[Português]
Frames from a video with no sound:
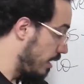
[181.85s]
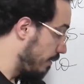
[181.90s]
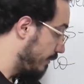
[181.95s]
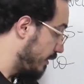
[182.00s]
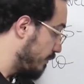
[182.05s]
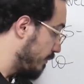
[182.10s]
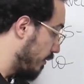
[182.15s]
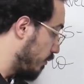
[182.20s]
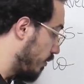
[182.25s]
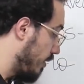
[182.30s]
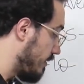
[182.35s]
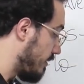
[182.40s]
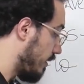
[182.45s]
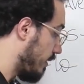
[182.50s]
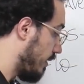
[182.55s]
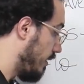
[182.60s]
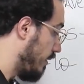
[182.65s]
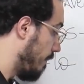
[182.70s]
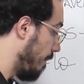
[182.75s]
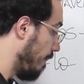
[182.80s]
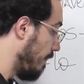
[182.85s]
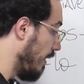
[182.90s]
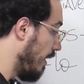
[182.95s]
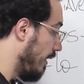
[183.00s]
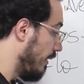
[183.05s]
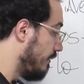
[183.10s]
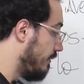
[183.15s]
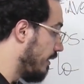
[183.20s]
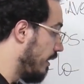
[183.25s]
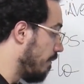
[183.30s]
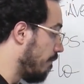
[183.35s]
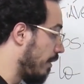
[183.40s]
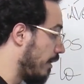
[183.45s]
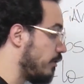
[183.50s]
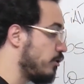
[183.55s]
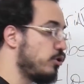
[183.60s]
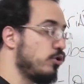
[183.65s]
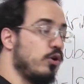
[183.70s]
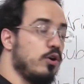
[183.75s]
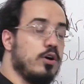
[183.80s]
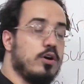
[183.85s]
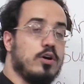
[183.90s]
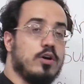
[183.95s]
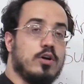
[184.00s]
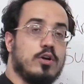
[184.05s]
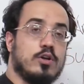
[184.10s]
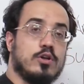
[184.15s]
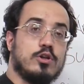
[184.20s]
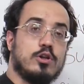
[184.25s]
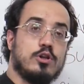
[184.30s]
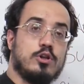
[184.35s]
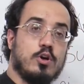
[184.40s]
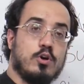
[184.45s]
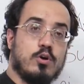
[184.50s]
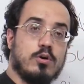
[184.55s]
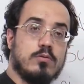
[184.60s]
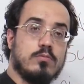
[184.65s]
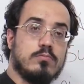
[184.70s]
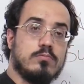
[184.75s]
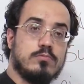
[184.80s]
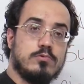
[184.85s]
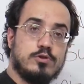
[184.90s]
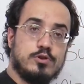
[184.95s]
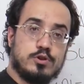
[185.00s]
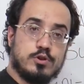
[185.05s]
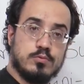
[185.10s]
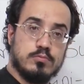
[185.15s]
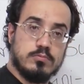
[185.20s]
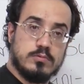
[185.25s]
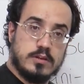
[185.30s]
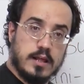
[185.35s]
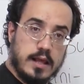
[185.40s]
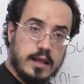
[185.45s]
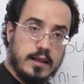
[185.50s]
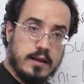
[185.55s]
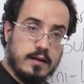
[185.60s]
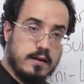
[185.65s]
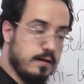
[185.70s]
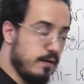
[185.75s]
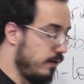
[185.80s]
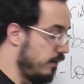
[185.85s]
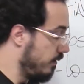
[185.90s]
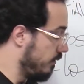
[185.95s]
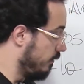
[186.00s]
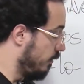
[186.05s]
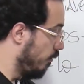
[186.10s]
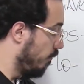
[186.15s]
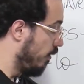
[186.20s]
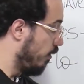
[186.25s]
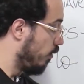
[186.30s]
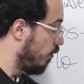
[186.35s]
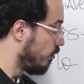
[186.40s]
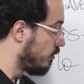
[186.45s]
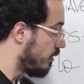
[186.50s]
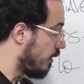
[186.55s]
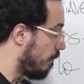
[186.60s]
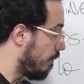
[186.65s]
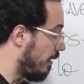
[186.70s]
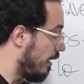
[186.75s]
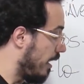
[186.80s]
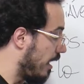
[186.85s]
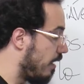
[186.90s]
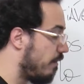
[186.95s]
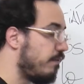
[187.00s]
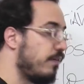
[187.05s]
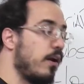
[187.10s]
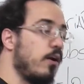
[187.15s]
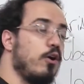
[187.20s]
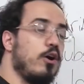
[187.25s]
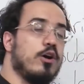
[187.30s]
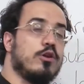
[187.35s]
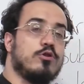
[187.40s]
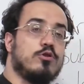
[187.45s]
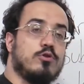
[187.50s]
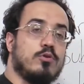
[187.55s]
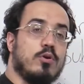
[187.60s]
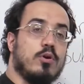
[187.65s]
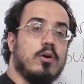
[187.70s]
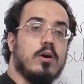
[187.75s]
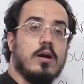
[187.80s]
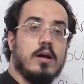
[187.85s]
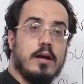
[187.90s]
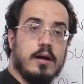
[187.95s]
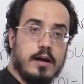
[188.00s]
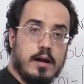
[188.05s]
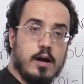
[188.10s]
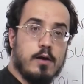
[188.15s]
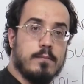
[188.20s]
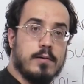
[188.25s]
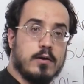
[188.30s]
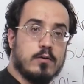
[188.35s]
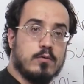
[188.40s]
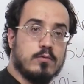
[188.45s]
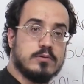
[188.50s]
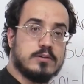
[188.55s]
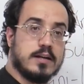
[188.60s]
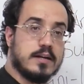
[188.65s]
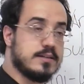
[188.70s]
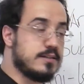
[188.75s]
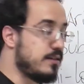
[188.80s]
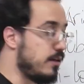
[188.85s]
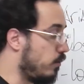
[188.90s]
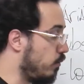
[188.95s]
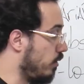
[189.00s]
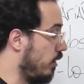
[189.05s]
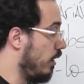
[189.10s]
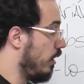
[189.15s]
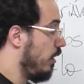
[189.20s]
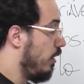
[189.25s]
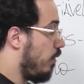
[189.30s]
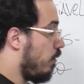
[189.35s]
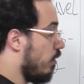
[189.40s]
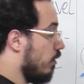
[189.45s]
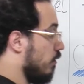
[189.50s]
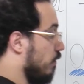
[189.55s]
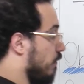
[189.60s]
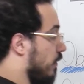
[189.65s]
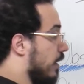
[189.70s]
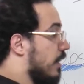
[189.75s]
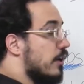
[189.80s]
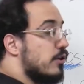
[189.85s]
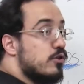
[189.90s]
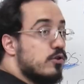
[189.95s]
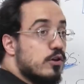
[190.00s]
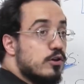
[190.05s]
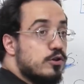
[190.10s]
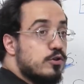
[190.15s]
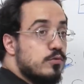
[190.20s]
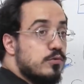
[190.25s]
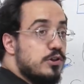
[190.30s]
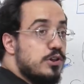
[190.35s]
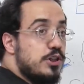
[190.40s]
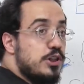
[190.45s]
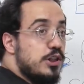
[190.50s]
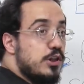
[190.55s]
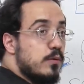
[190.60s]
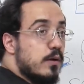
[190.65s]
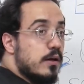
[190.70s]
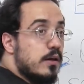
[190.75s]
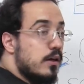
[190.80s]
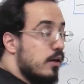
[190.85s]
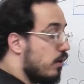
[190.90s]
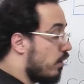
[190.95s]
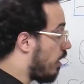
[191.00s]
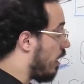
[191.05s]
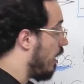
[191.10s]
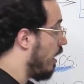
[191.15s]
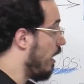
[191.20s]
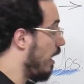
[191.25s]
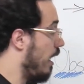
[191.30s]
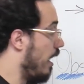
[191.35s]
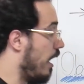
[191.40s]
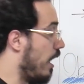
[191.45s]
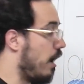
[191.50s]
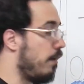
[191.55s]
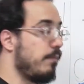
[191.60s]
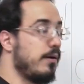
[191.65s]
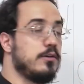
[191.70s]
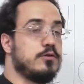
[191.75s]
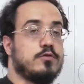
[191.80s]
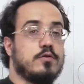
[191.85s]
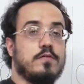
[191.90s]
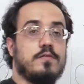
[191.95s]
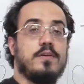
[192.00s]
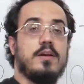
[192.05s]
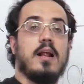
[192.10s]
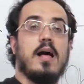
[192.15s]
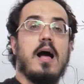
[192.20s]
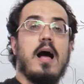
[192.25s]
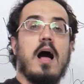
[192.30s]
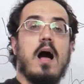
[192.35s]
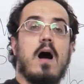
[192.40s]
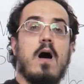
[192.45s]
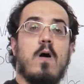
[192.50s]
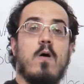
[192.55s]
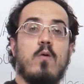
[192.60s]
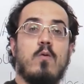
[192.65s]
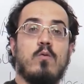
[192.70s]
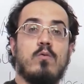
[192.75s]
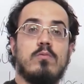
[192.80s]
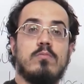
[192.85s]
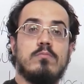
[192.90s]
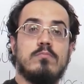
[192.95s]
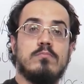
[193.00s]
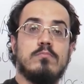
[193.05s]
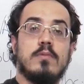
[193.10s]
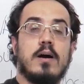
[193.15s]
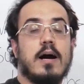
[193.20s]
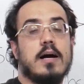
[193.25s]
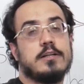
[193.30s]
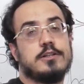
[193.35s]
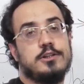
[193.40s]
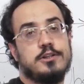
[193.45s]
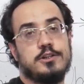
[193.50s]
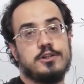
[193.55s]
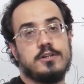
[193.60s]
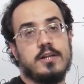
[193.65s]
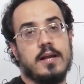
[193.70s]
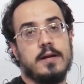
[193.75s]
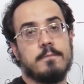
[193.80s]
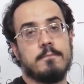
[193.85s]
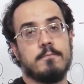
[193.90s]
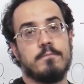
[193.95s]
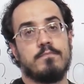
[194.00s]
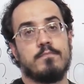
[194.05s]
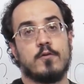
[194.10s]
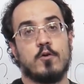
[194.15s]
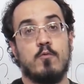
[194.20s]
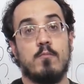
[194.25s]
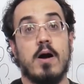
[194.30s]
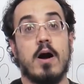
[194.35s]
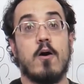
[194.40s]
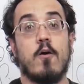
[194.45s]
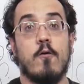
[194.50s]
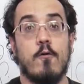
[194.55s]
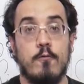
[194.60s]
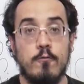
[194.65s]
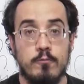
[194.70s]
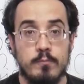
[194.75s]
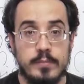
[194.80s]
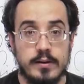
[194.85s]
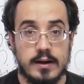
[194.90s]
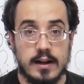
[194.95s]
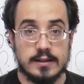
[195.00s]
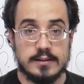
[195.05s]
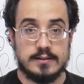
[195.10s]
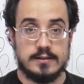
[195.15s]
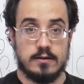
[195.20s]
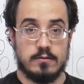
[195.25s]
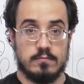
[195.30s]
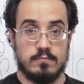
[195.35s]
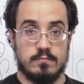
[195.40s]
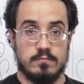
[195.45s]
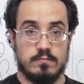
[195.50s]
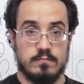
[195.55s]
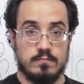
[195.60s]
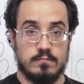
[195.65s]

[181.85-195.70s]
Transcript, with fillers: A mesma coisa aqui. De mais o, do. Juntei, deu uma outra palavra, ó, do é uma contração. E quando fica só juntinho aqui, ó, A mais O vira AU. A gente tem uma combinação.